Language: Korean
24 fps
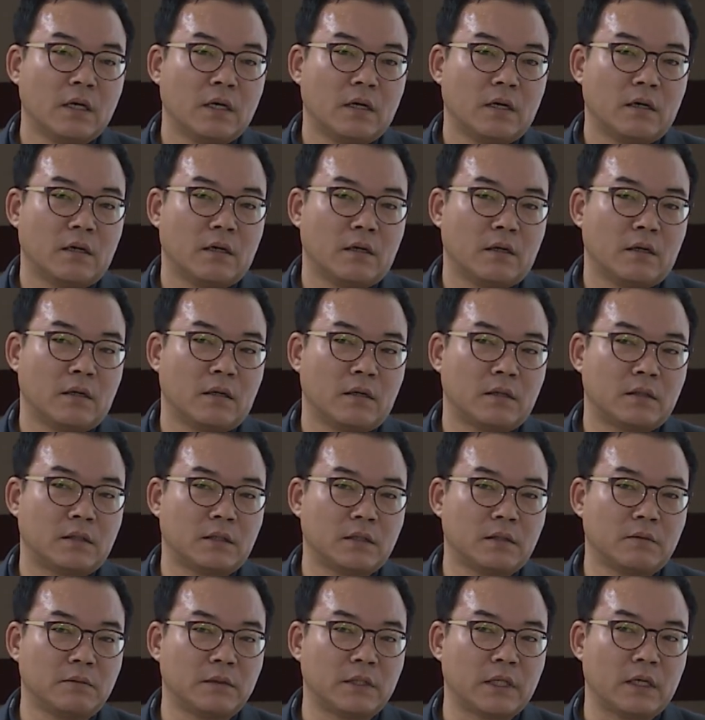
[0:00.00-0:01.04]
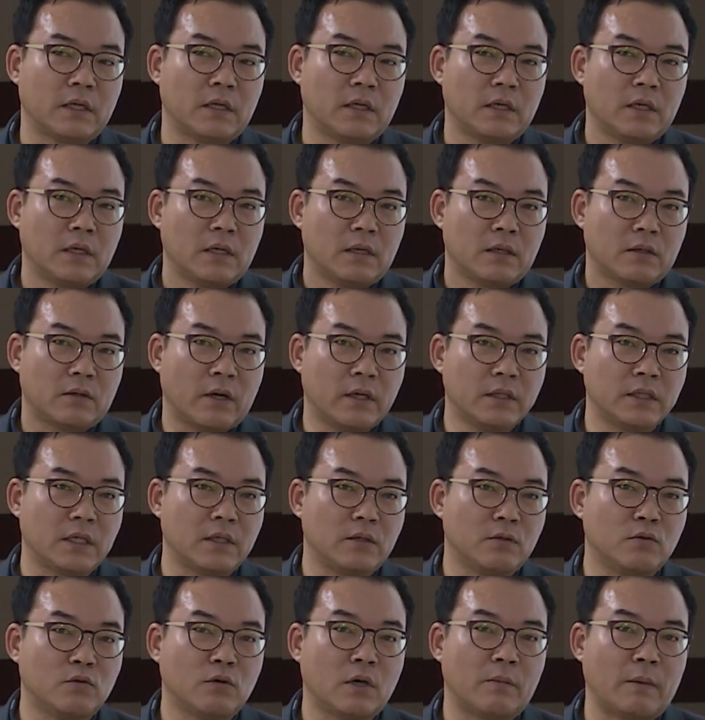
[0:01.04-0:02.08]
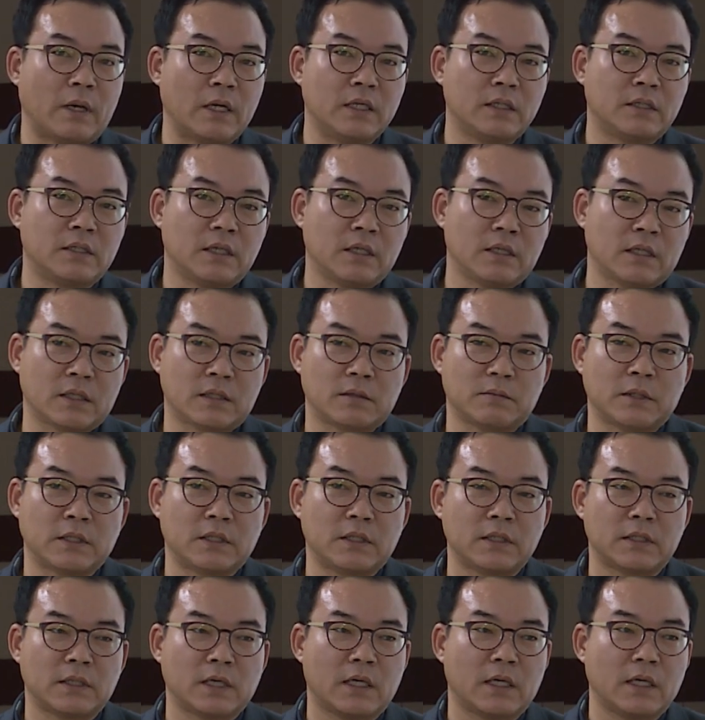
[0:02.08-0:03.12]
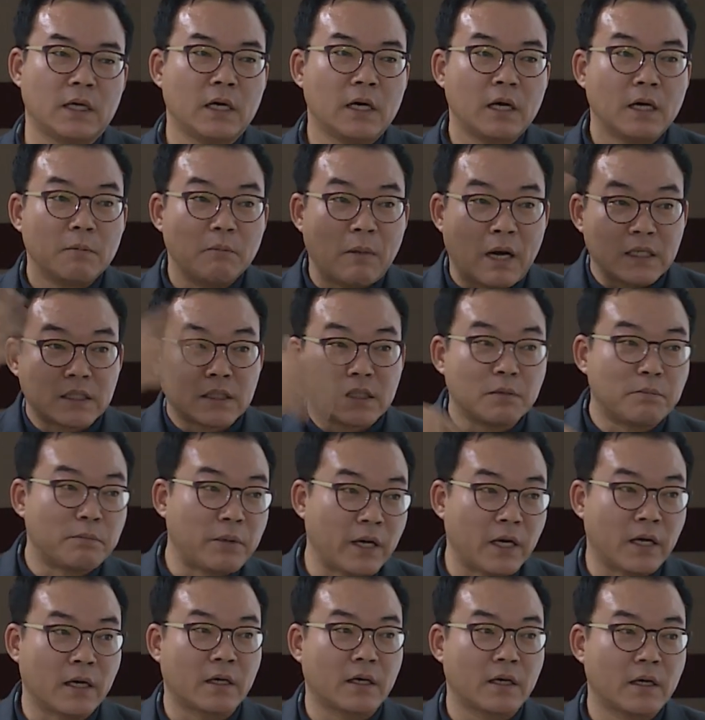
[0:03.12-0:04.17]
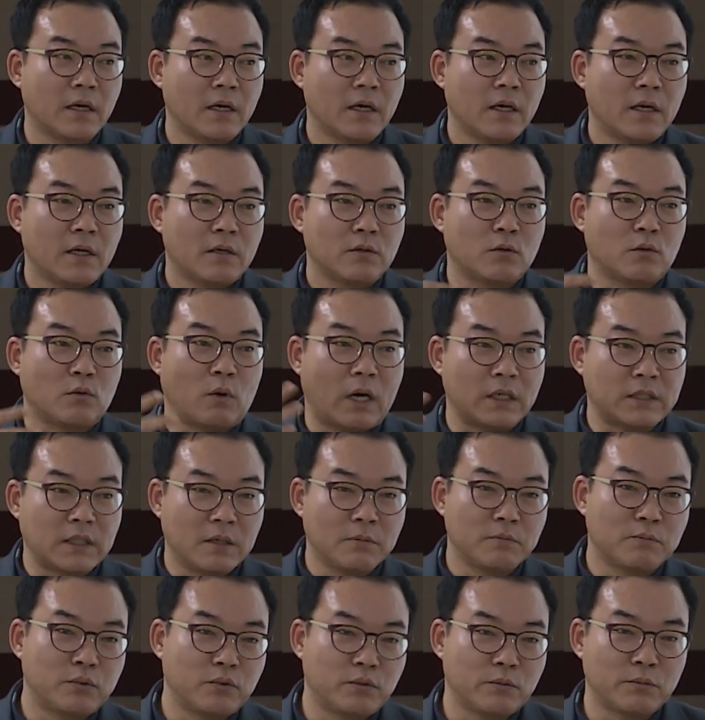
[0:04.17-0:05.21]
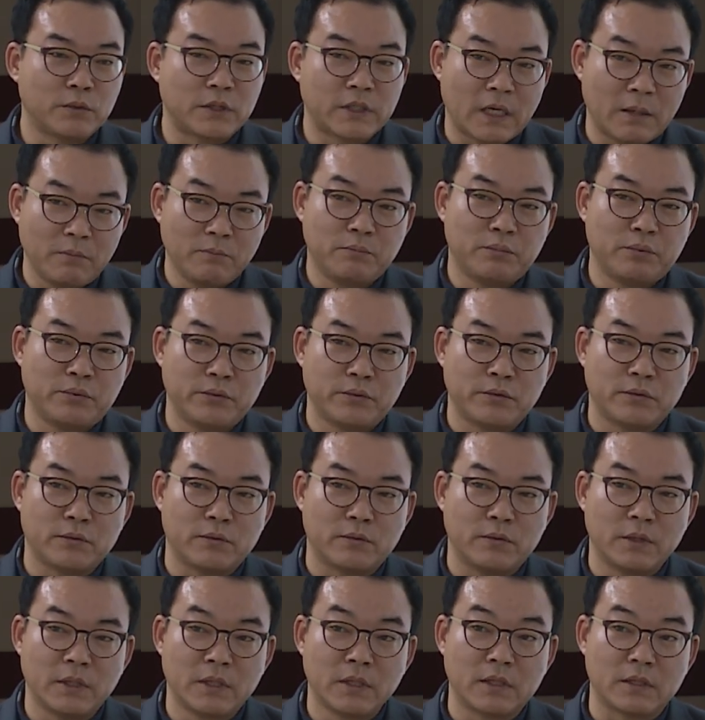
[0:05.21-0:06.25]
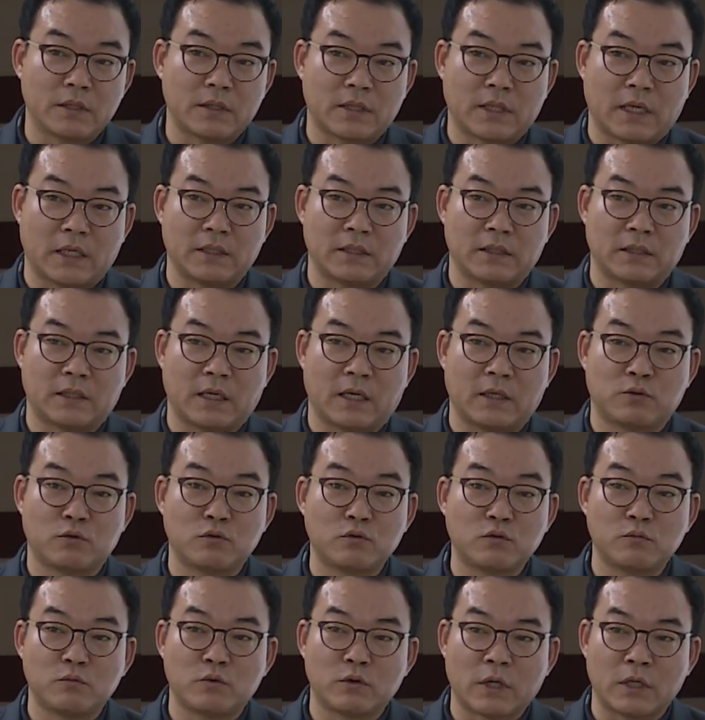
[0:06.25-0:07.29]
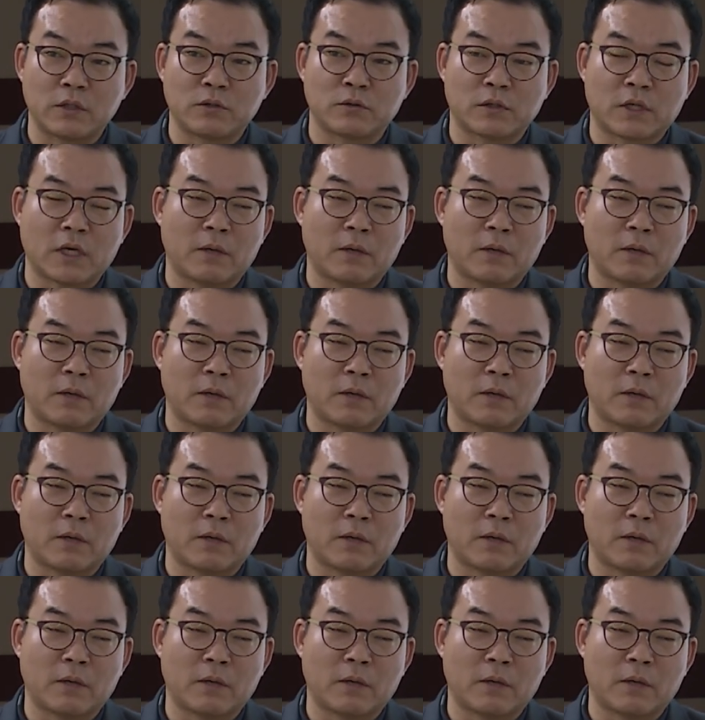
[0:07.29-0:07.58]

어 지금 이제 굉장히 연구가 많이 진행됐습니다. 실제 마스크팩 또는 화장품, 샴푸 이런 것들까지 다 추출물 가지고